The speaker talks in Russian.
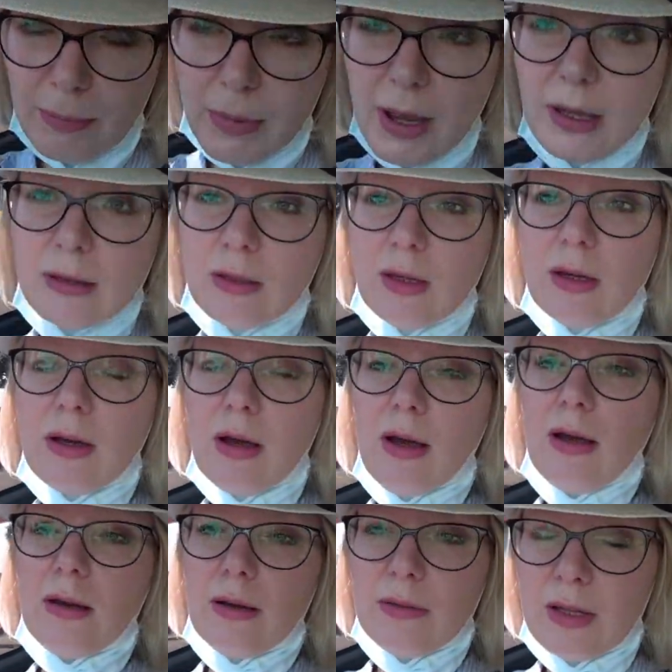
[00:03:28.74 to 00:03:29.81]
это
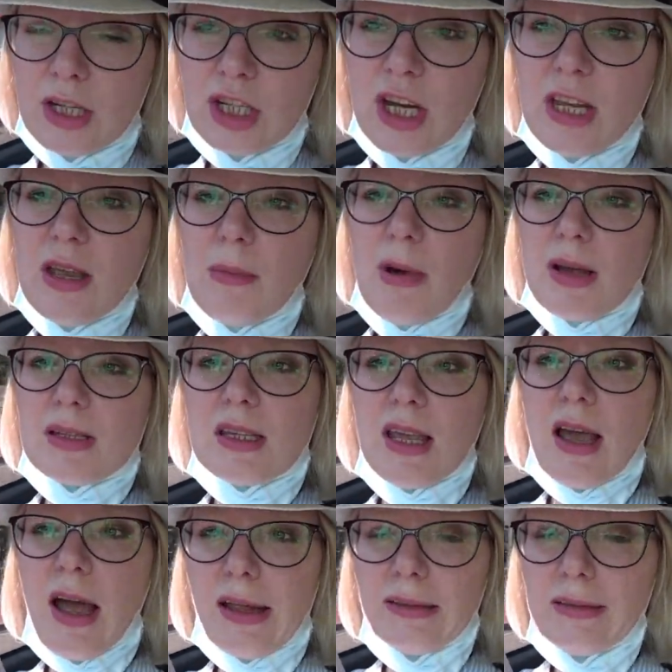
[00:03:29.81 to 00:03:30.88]
э, ношение
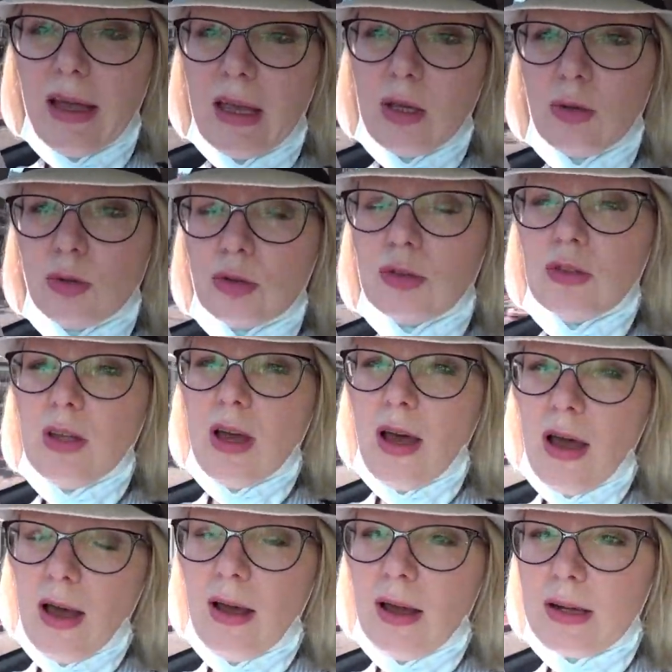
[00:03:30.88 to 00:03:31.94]
маски отдают
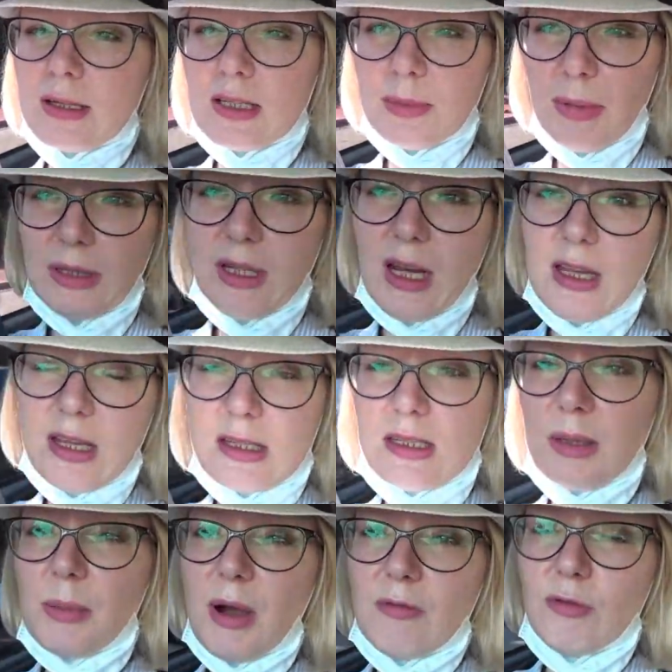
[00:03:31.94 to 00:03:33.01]
на рассмотрение
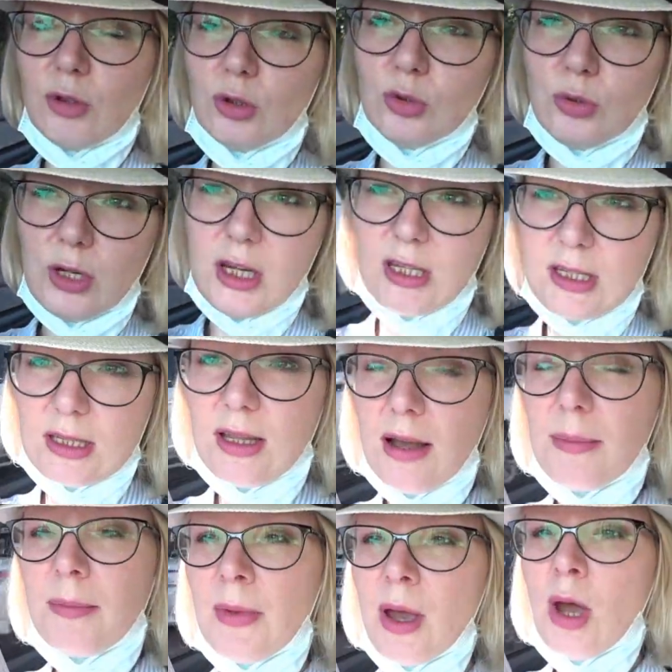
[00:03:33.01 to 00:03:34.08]
самого туриста,
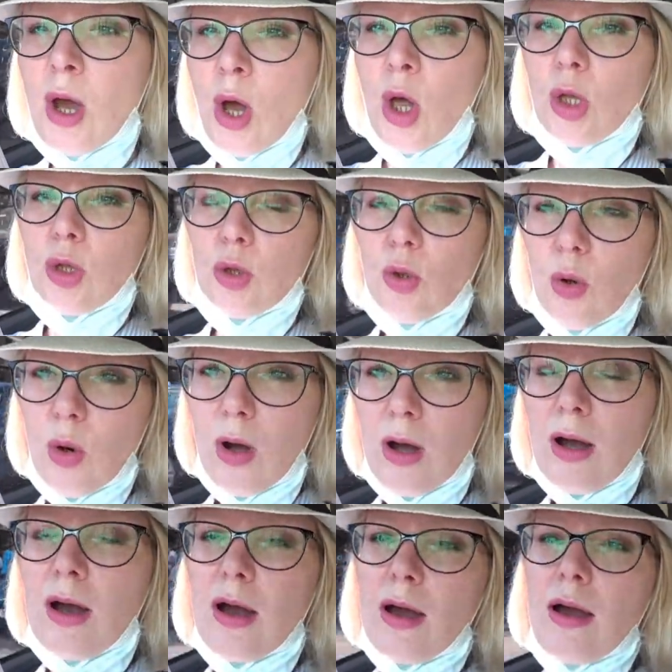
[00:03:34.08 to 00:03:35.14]

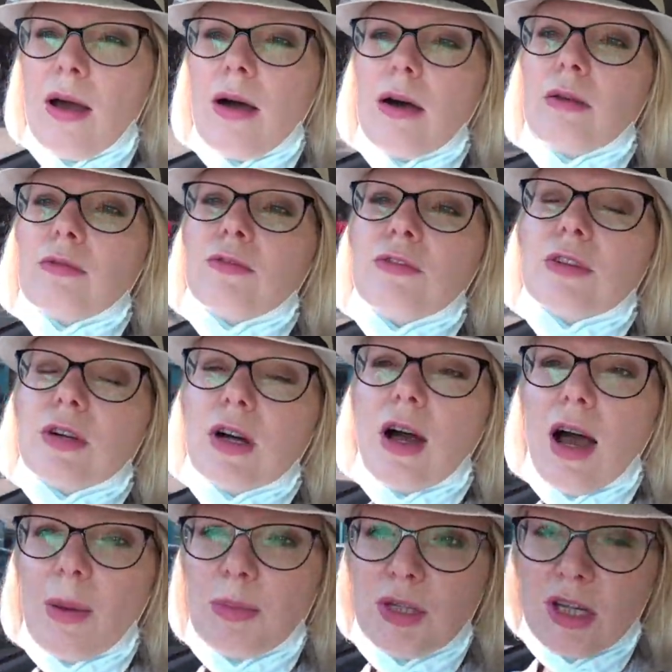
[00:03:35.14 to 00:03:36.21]
но в
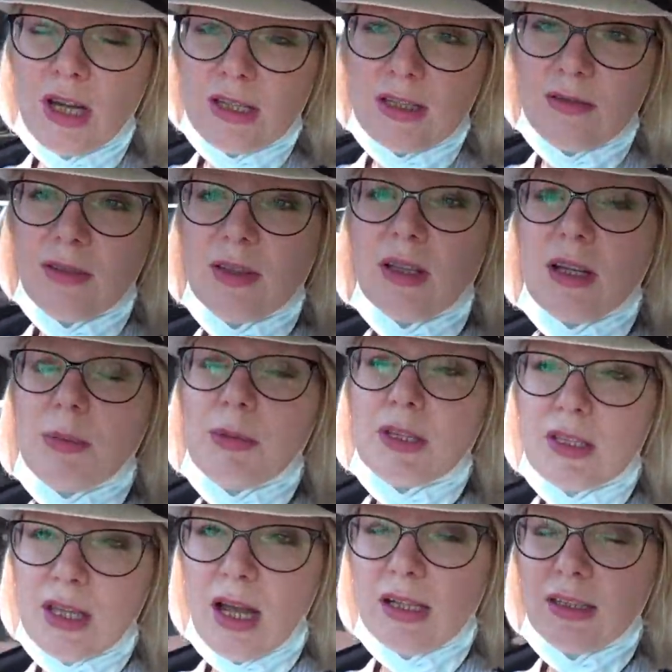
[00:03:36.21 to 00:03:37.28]
общественных
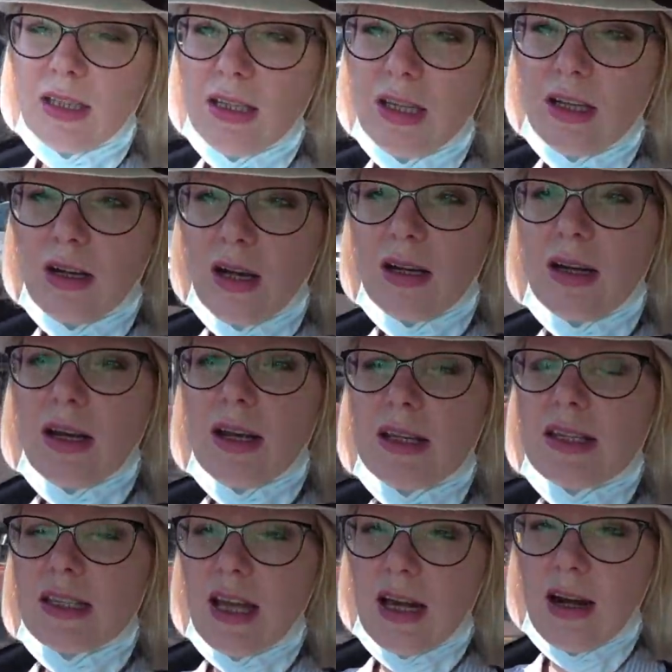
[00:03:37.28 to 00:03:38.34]
местах, таких как
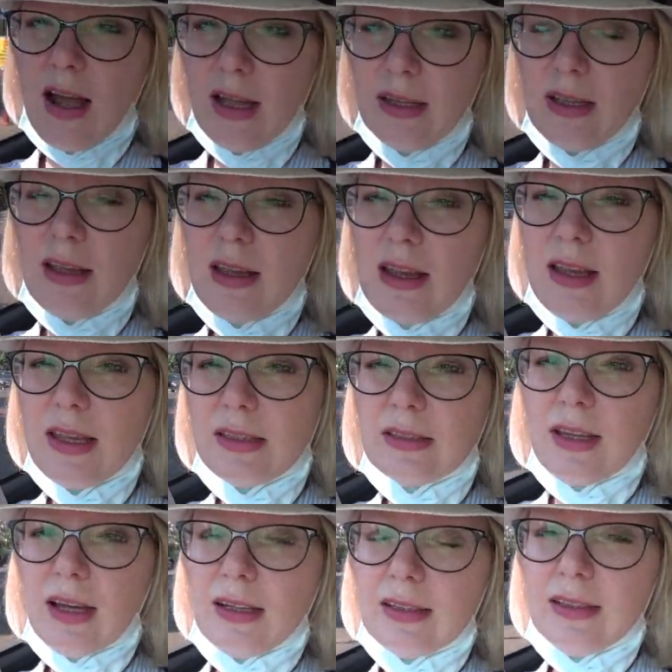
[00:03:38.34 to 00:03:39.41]
рестораны и
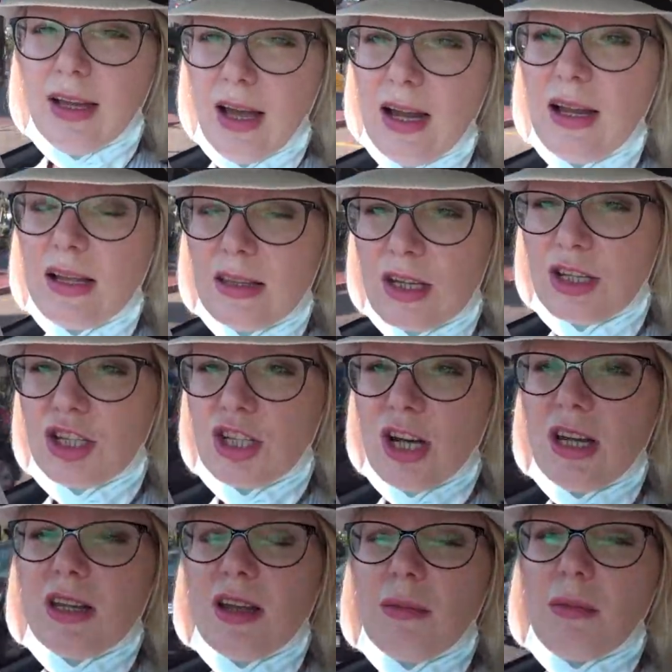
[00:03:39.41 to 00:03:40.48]
так далее,
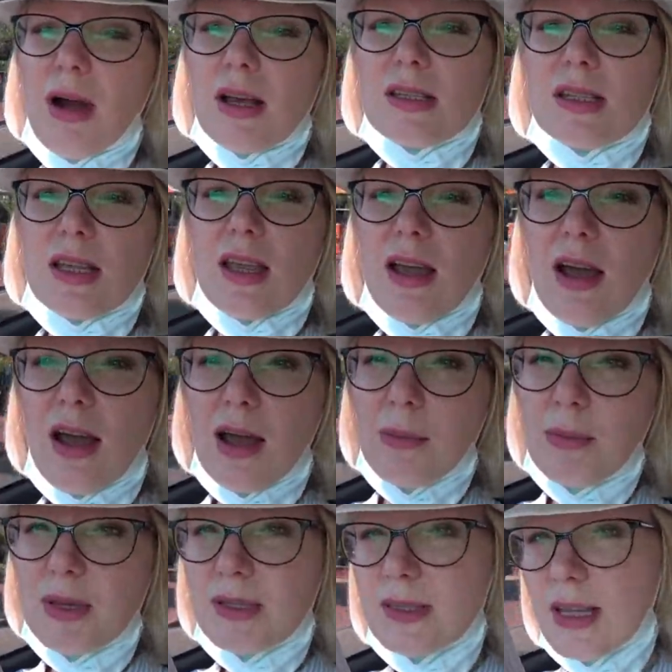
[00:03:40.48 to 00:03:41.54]
ношение маски
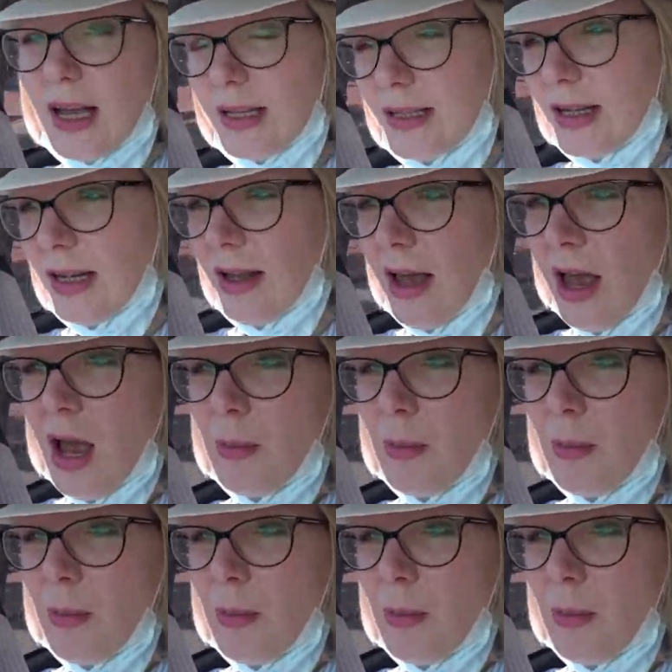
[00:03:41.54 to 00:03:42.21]
обязательно.